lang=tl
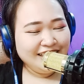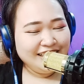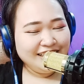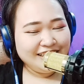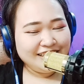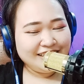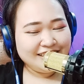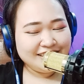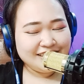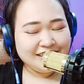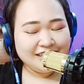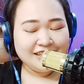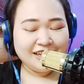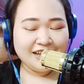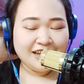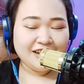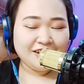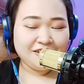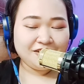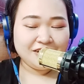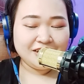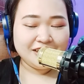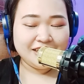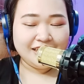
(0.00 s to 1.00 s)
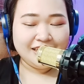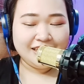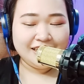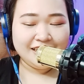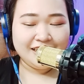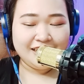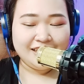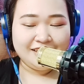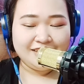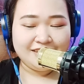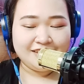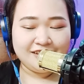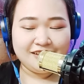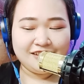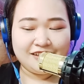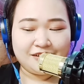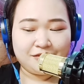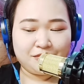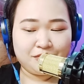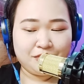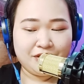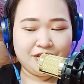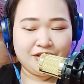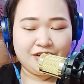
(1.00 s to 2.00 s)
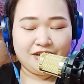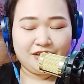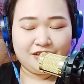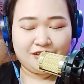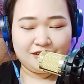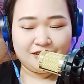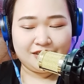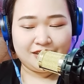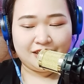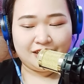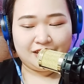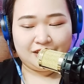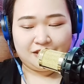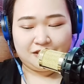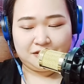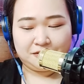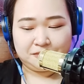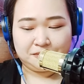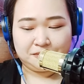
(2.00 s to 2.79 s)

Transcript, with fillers: Kasi nakakuha tayo ng angel number dito, te.